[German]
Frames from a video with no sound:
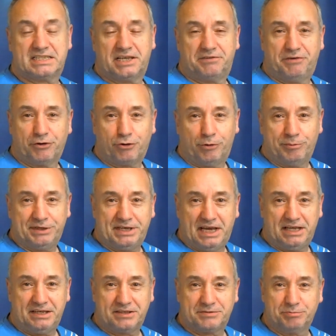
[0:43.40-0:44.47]
willkommen in
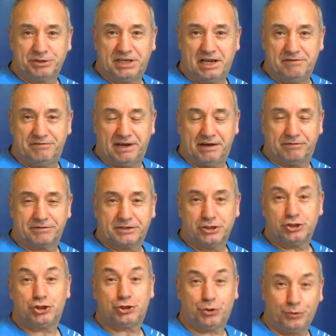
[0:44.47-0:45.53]
Eddies Modellwerft.
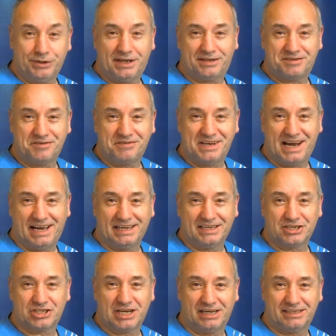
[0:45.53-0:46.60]
Schön, dass ihr wieder
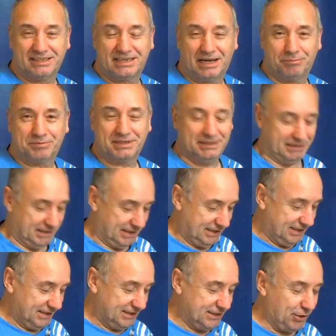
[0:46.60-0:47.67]
eingeschaltet habt.
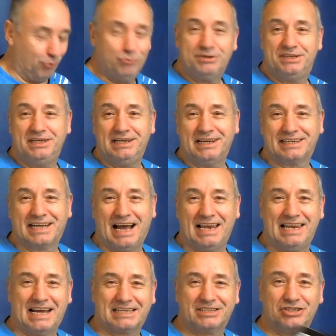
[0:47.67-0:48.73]
Jo, die
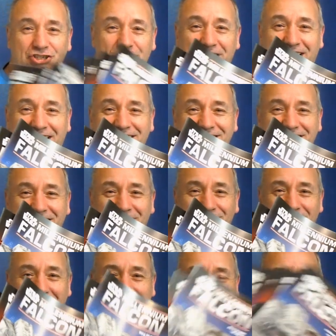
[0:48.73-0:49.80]
galaktische Reise geht
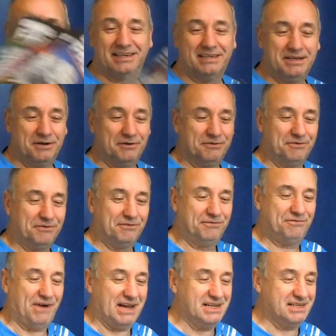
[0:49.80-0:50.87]
weiter.
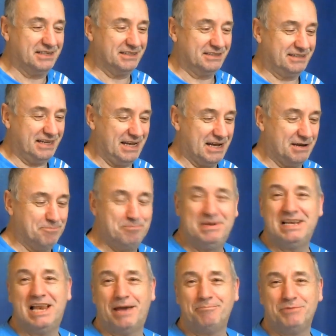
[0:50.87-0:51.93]
Falken, der
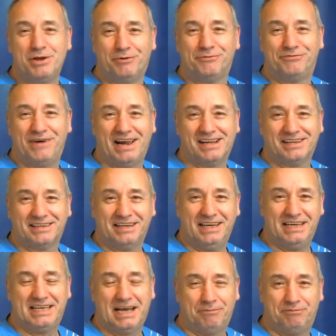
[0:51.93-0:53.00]
Millennium Falken.
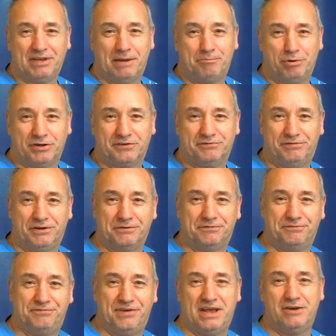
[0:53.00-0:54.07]
Ich habe wieder Post von
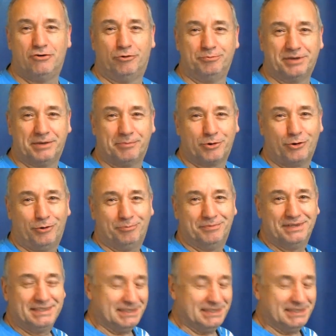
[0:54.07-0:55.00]
Phenom bekommen.